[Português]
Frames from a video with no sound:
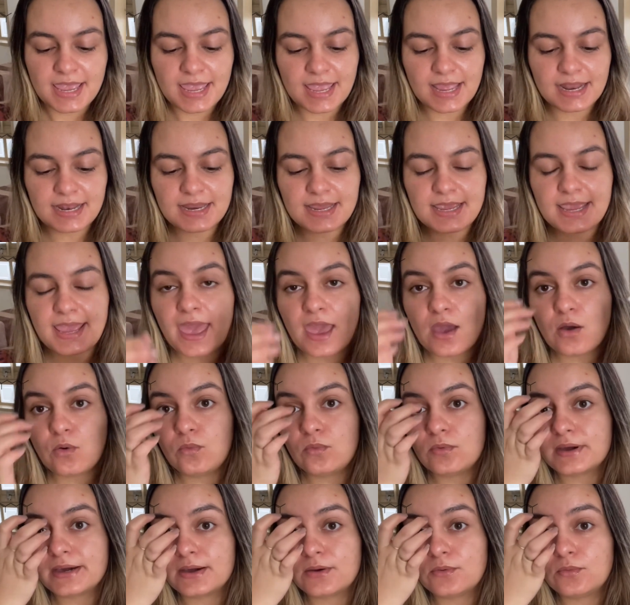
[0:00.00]
ele é
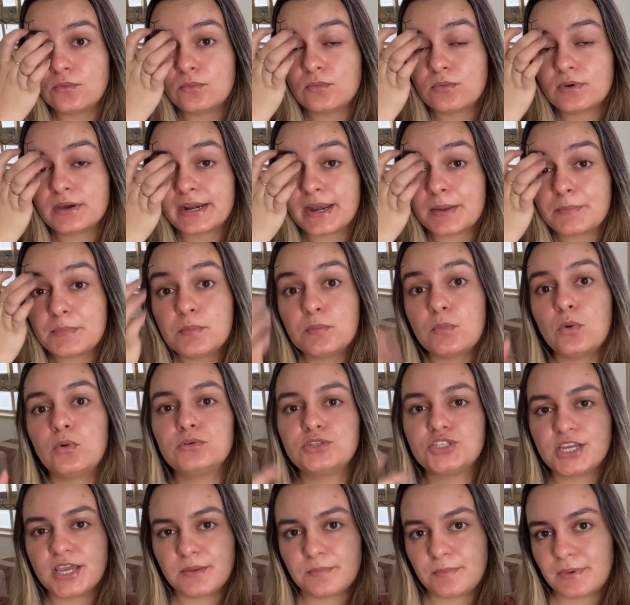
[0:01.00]
um, um creme
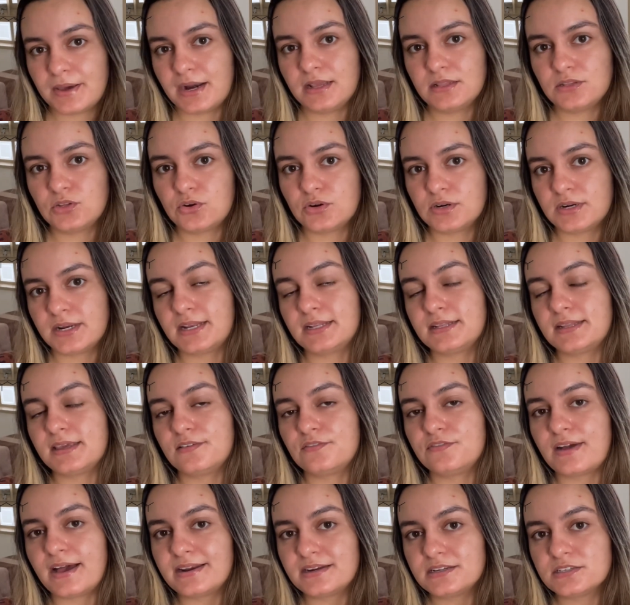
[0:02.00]
multireparador, né? Ele
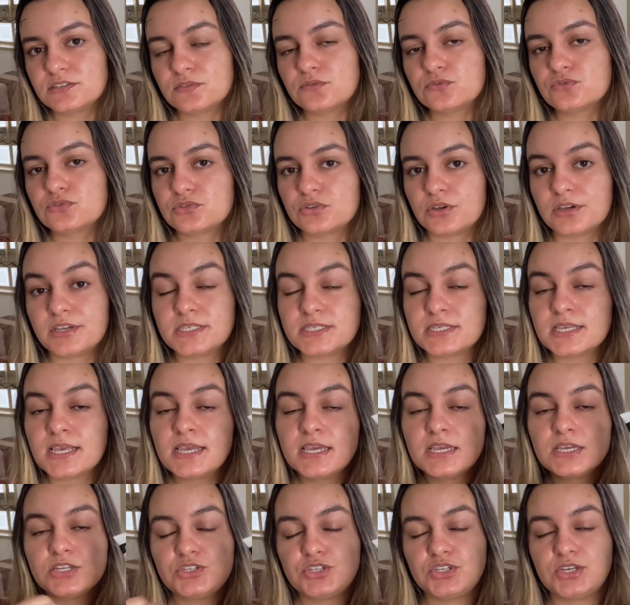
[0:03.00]
tem várias funções
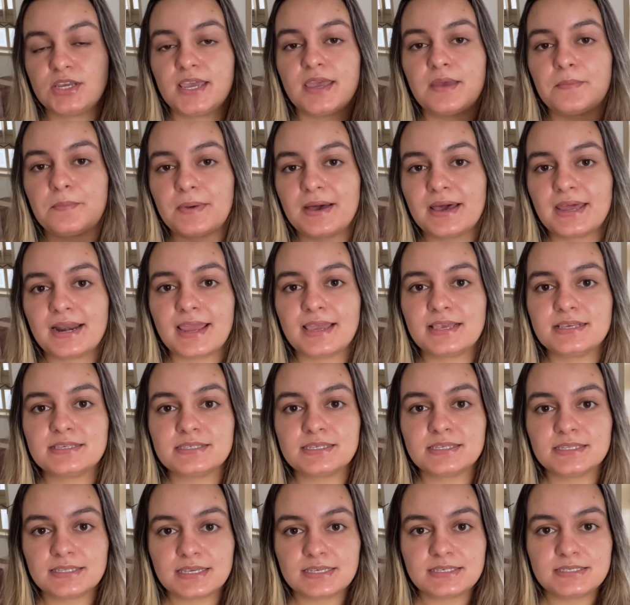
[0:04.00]
de reparar
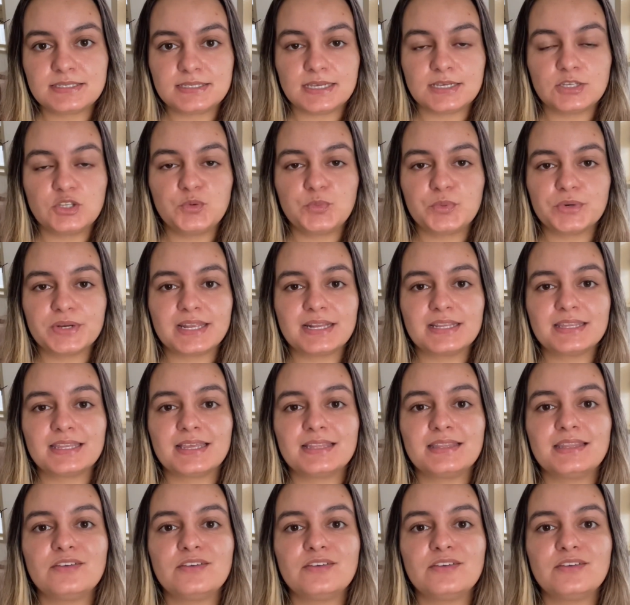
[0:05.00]
esse tecido, porque ele está